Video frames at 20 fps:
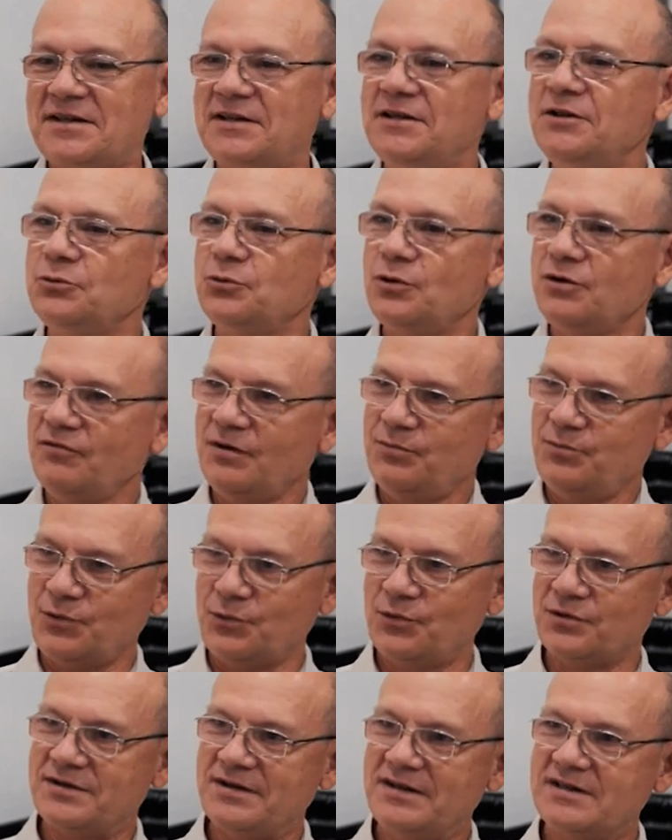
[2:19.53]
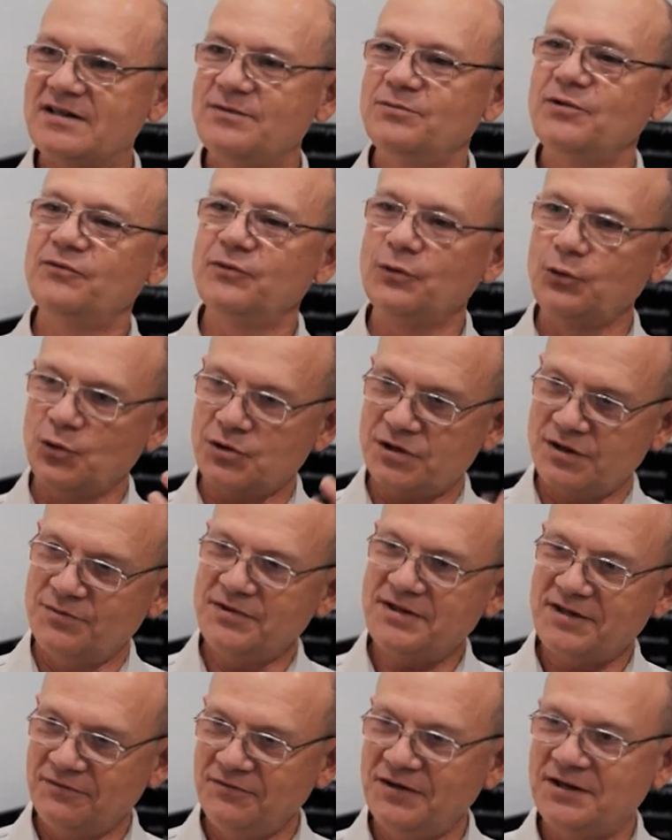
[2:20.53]
Иной вопрос, если мы
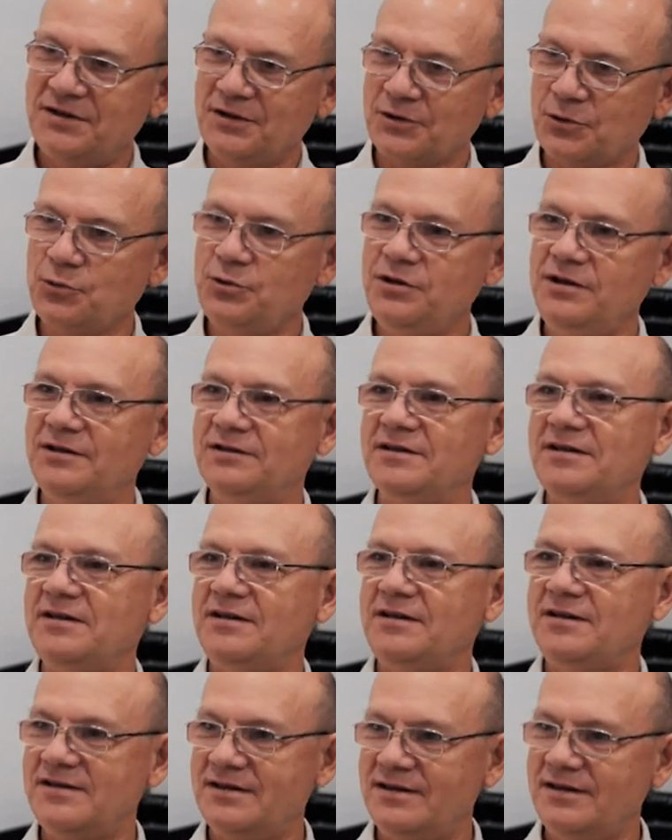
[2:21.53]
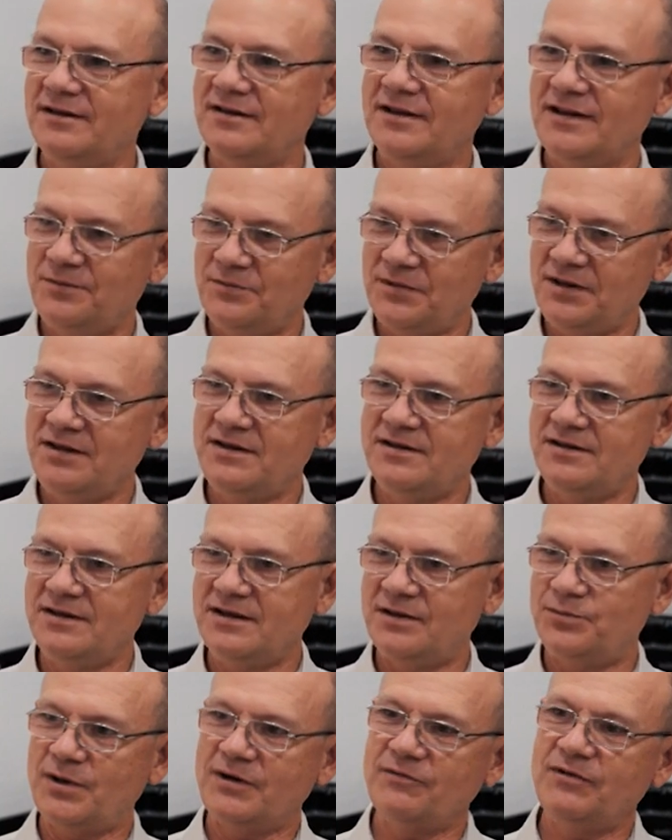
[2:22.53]
вложимся в эти руины и сделаем из
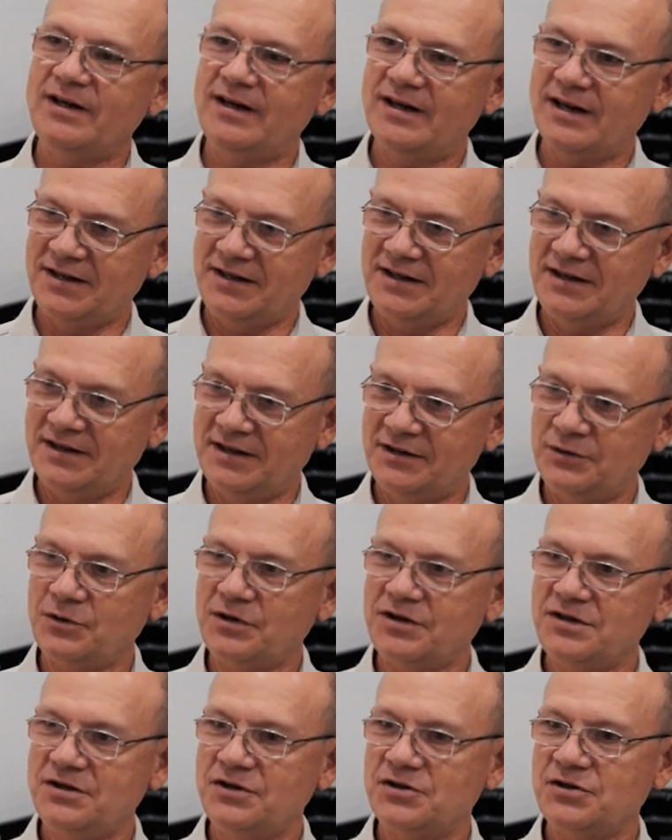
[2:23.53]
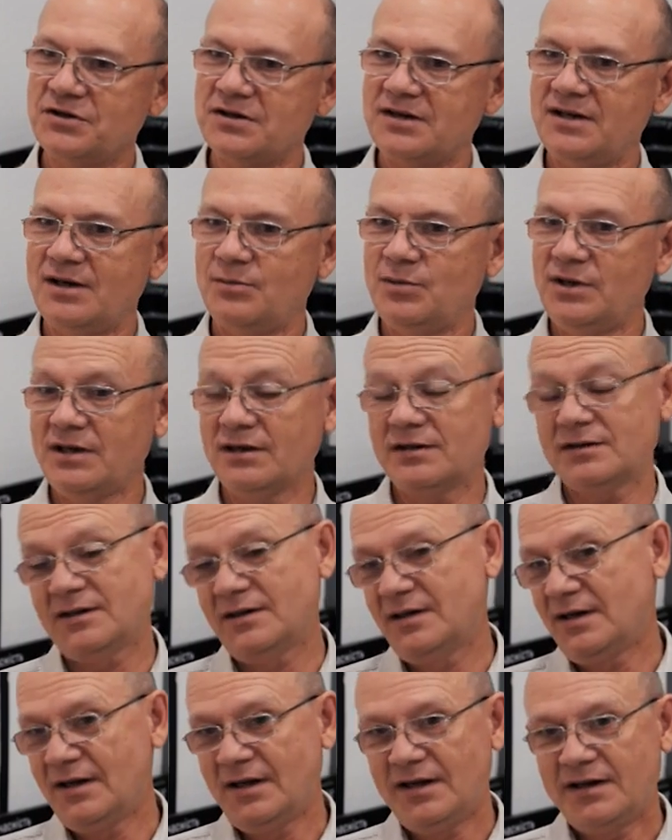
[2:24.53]
них привлекательный туристический объект,
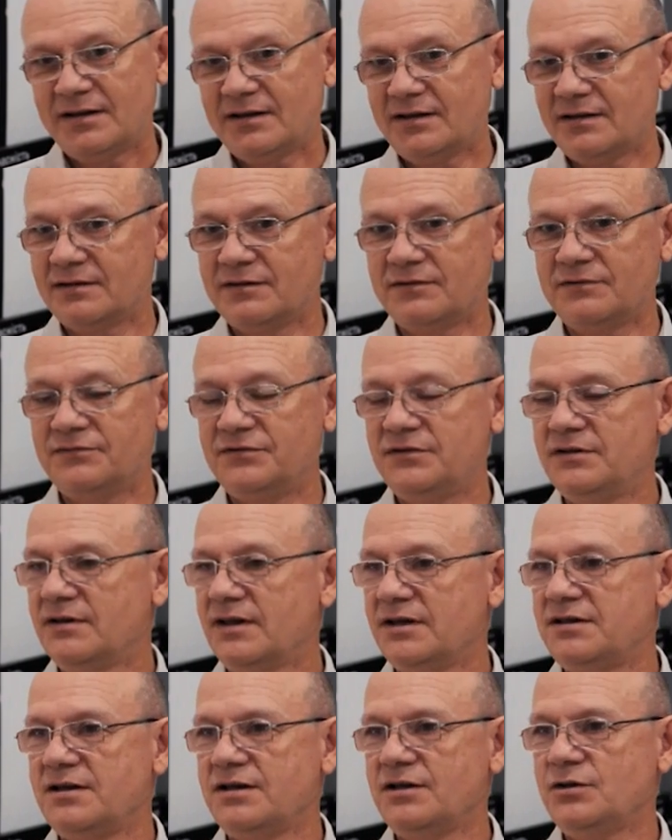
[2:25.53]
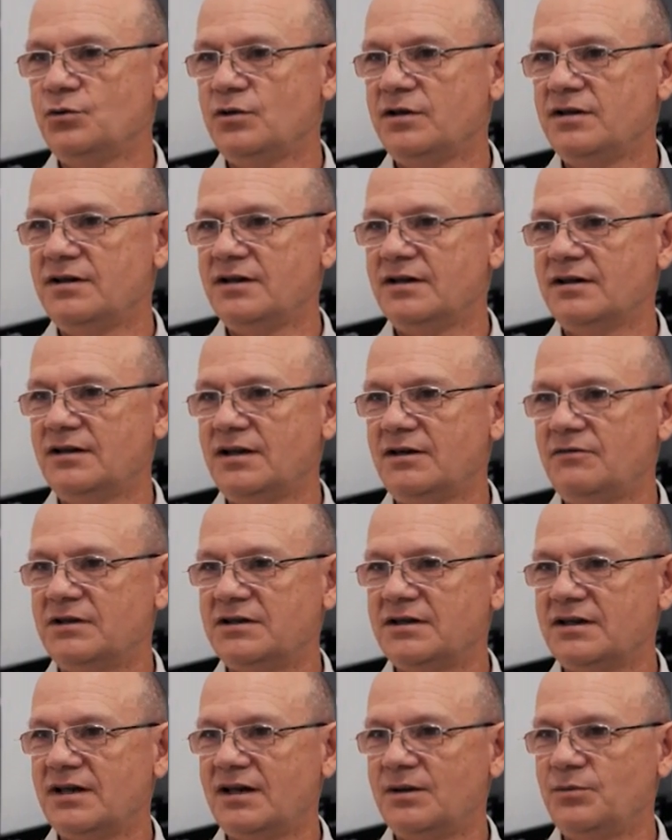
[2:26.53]
э, на территории Николаева
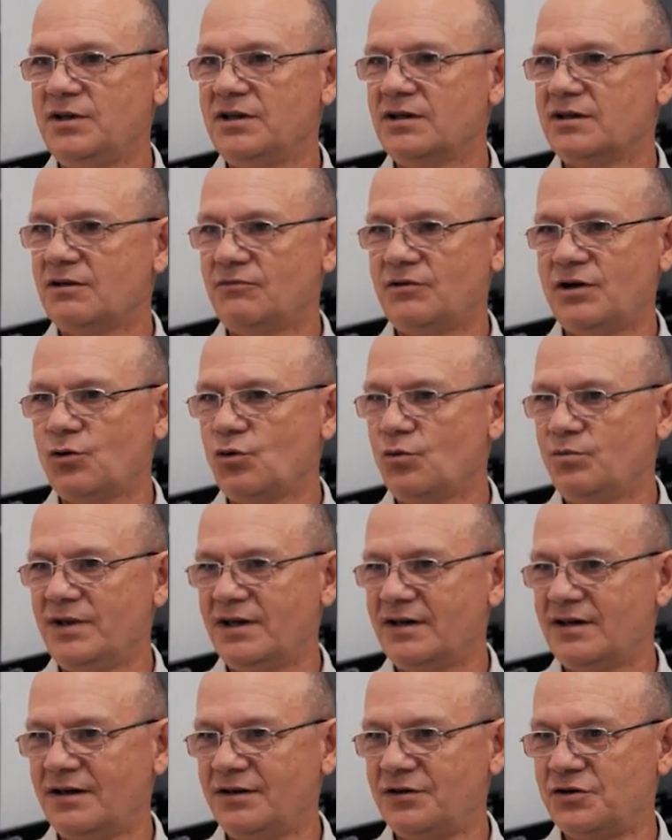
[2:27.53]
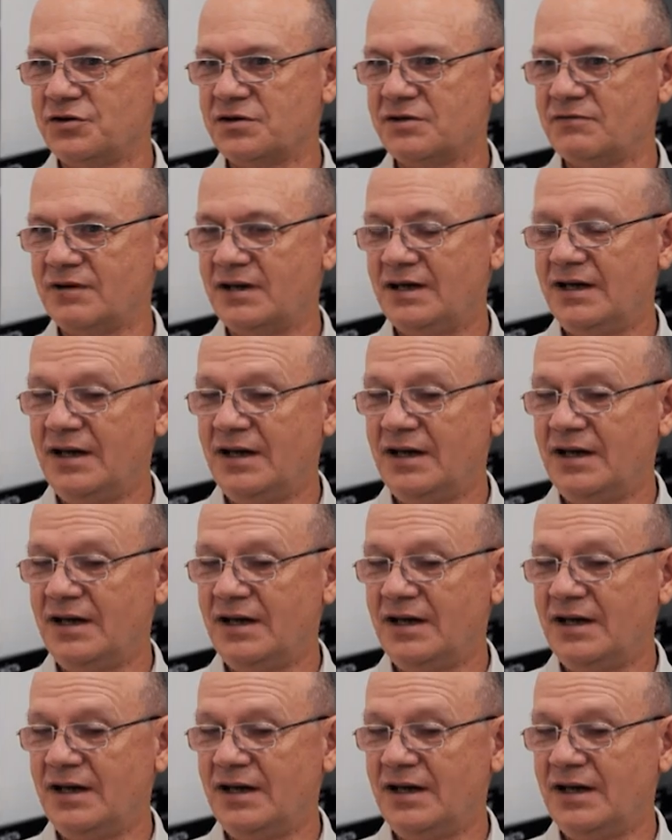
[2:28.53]
таких объектов огромное количество.